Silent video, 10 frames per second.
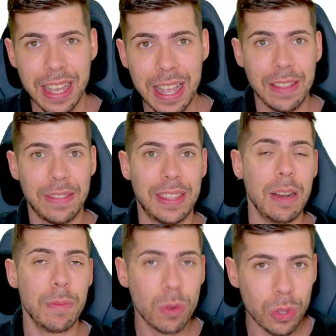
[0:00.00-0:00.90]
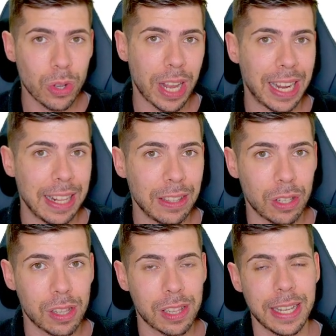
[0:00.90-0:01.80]
del mundo en aquel
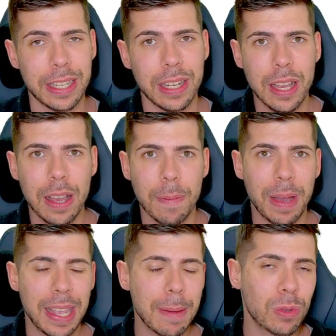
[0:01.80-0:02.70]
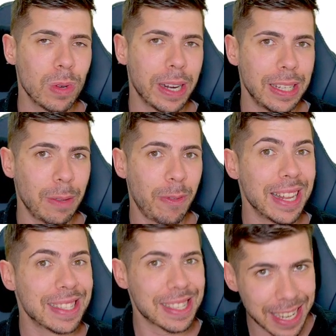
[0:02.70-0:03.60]
entonces, veíamos una crisis
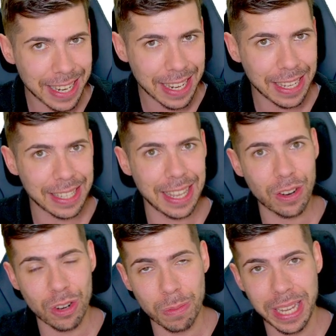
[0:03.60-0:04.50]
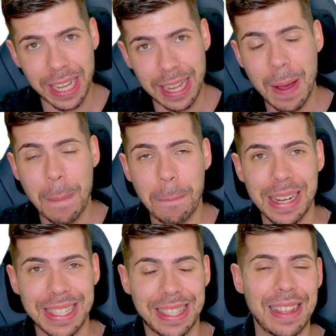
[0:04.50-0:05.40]
financiera y económica
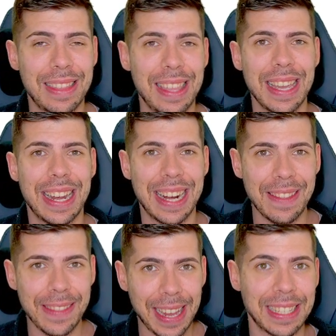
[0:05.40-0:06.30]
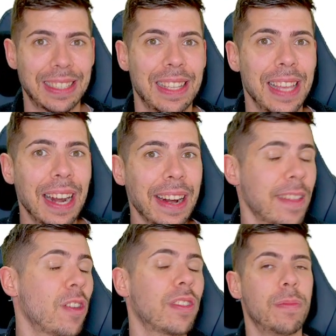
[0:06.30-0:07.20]
bastante grande que se extendía alrededor
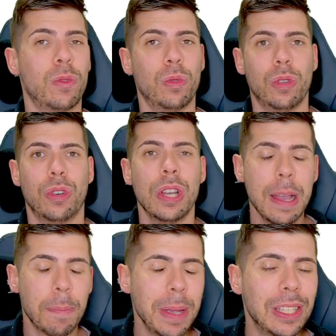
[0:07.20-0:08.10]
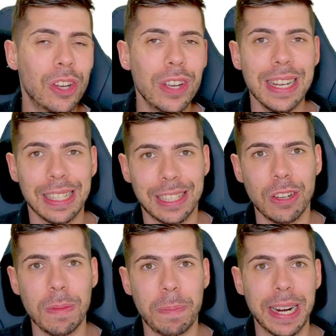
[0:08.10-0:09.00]
del mundo. Bitcoin
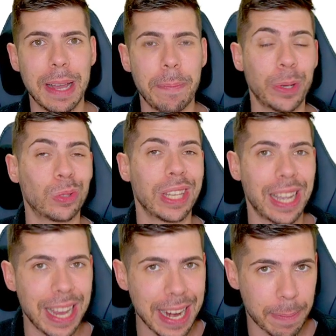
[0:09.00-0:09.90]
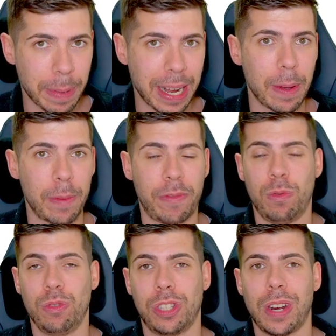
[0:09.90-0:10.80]
nació para proteger, para
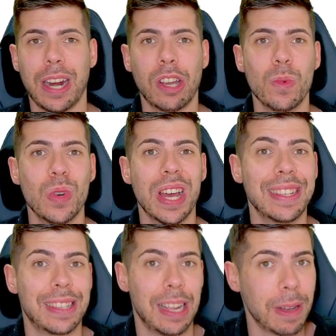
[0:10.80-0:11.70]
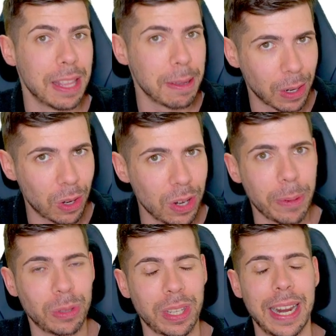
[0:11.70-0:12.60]
funcionar como una reserva de valor y
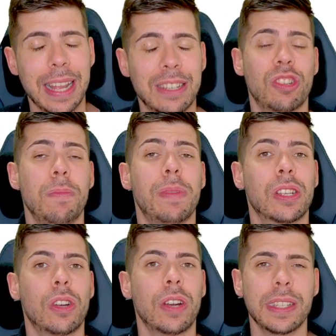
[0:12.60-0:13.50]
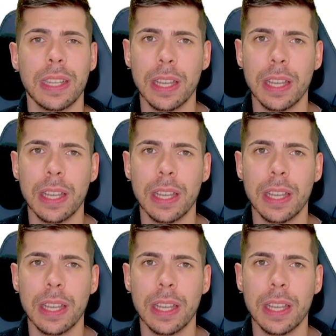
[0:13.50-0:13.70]
proteger a esos inversores